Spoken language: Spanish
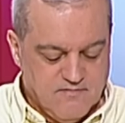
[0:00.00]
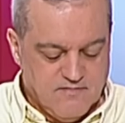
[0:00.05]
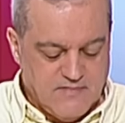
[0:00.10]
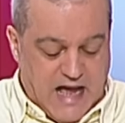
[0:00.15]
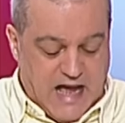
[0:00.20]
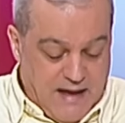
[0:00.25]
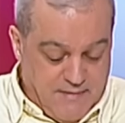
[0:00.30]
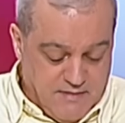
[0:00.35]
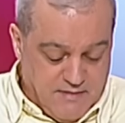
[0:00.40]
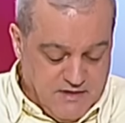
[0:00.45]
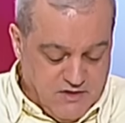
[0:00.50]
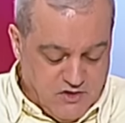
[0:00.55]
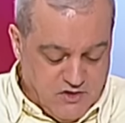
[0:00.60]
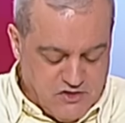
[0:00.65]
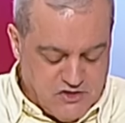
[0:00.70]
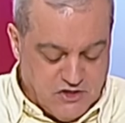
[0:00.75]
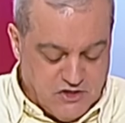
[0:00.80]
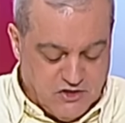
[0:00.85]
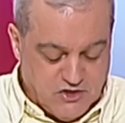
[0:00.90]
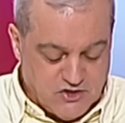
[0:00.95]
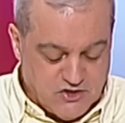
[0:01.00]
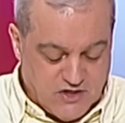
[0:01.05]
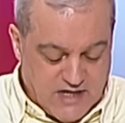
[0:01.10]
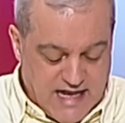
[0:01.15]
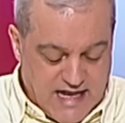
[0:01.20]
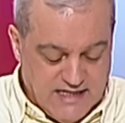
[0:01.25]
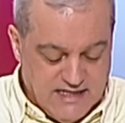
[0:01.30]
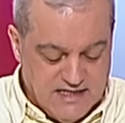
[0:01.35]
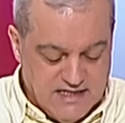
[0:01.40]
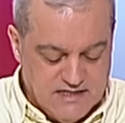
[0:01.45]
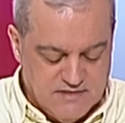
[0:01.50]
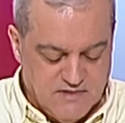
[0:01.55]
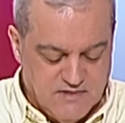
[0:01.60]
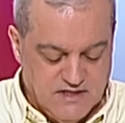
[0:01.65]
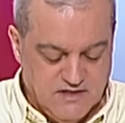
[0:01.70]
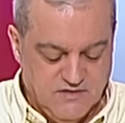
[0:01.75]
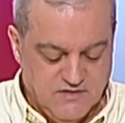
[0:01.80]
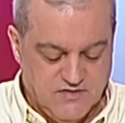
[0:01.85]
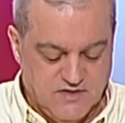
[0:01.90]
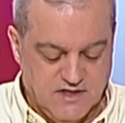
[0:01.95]
Ha vivido en sitios grandes, me
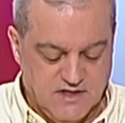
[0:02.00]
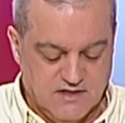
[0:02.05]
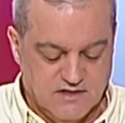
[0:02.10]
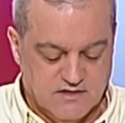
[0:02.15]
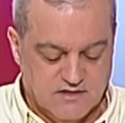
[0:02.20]
dice.